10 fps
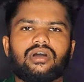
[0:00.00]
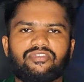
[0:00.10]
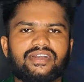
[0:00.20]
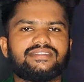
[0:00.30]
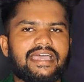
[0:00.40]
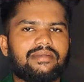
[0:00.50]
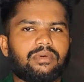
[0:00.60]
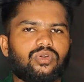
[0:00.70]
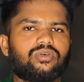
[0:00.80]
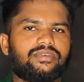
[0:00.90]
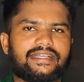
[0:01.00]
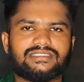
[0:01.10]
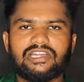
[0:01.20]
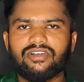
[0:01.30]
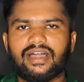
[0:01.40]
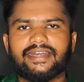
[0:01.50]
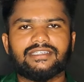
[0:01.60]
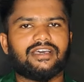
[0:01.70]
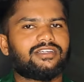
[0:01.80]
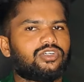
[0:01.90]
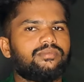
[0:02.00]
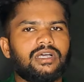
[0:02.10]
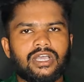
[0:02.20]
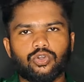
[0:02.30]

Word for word: ஃப்ரெண்ட்ஸ் ஆட் பண்ணணும் எக்ஸ்ட்ராவா கான்டாக்டா இருக்கட்டும்